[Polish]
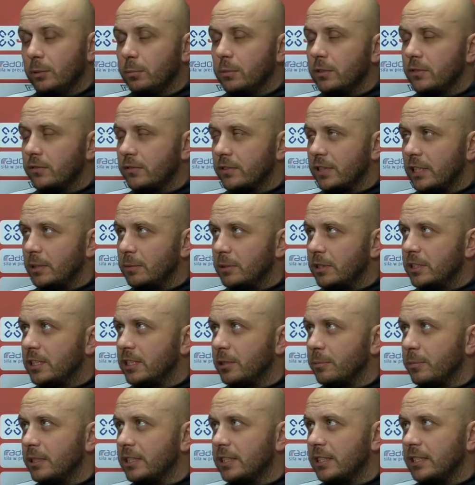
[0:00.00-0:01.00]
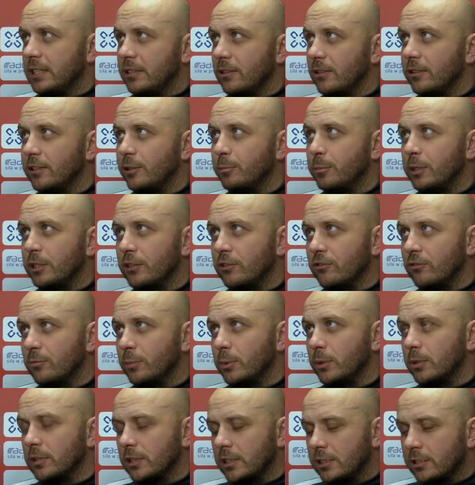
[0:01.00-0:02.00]
oby w najbliższych meczach no, tych błędów
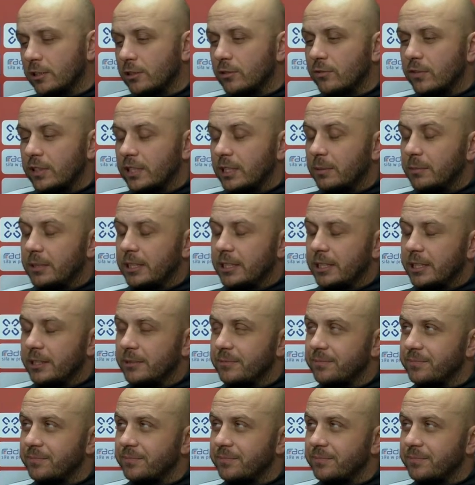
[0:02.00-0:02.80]
było zdecydowanie mniej.